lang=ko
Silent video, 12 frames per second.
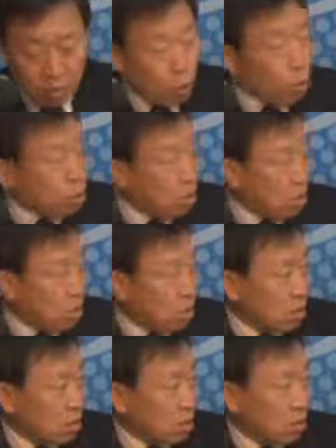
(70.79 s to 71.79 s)
보호지역
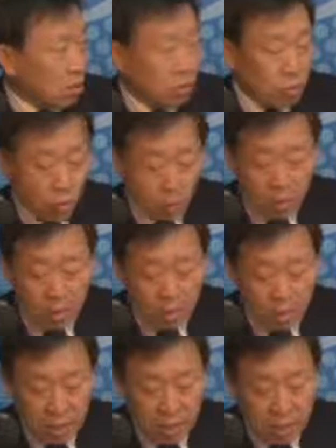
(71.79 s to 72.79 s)
또
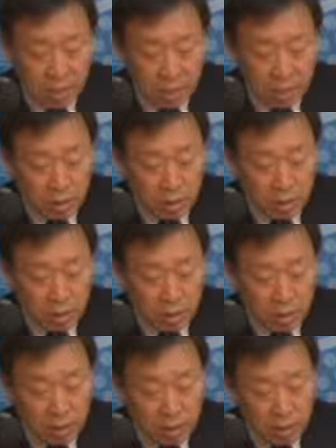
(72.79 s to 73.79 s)
관리
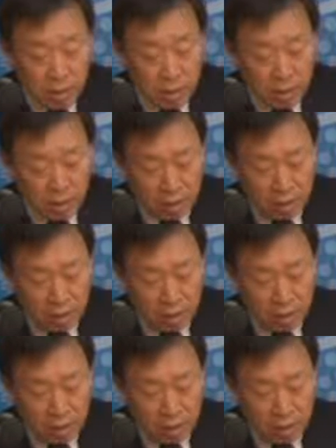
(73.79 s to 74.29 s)
등을